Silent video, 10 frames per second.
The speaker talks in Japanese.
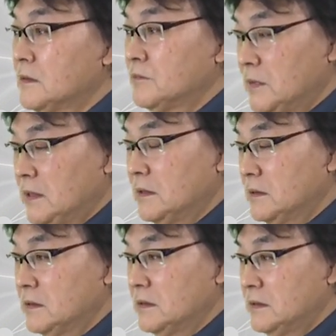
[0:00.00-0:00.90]

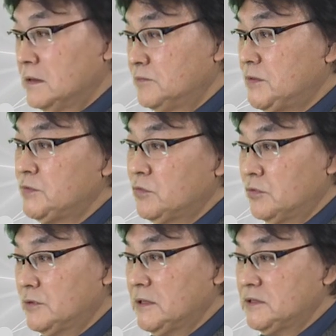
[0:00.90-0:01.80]
まあ、えー、微分
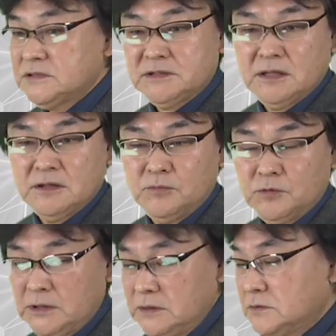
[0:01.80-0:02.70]
方程式系の
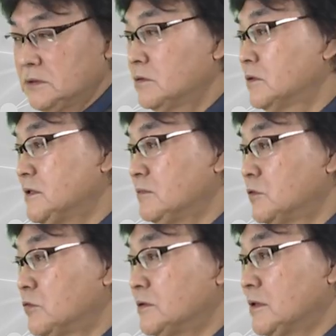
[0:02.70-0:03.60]
モデルっていうのは全
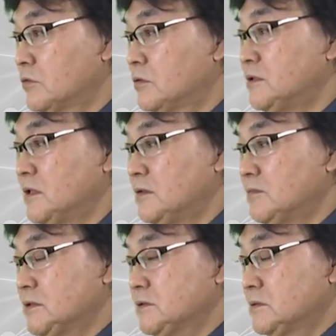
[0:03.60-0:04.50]
部こういったことになり
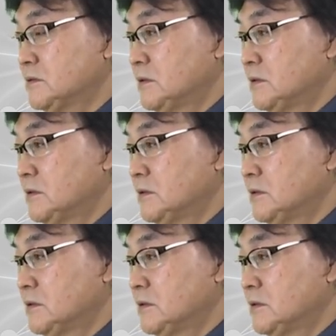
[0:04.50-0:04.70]
ます。